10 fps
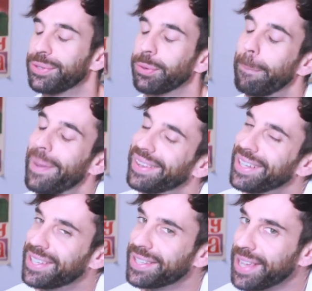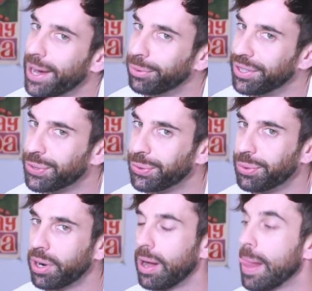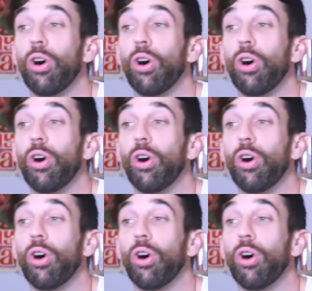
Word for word: sont pas nécessaires au discours,